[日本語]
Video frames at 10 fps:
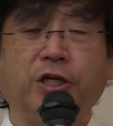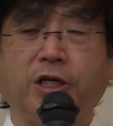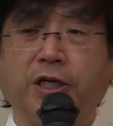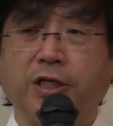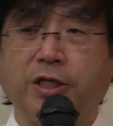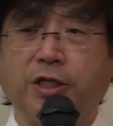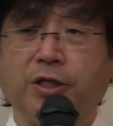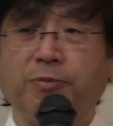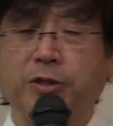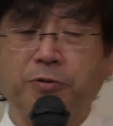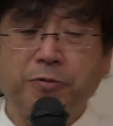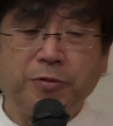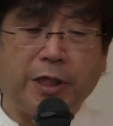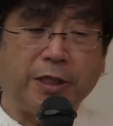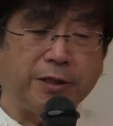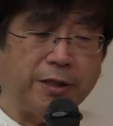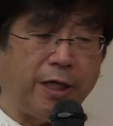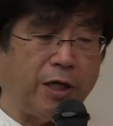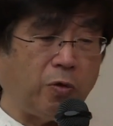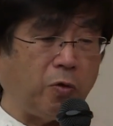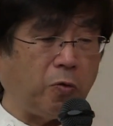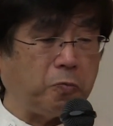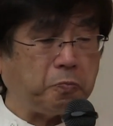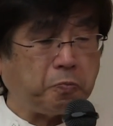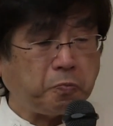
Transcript: えーまあ、そういうふうなですねあの